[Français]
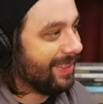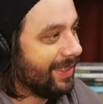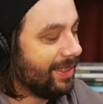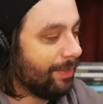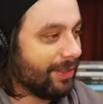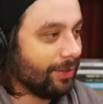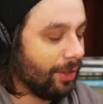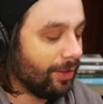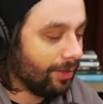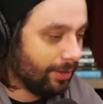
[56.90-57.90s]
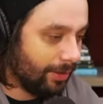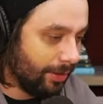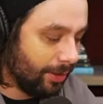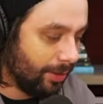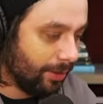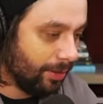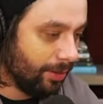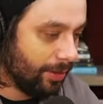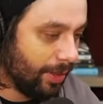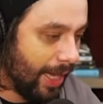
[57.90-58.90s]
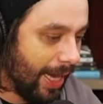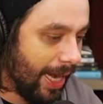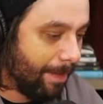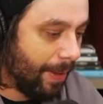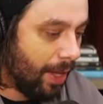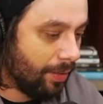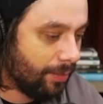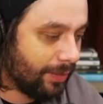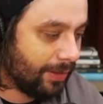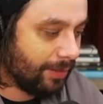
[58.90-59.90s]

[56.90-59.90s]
j'ai l'impression que à la base,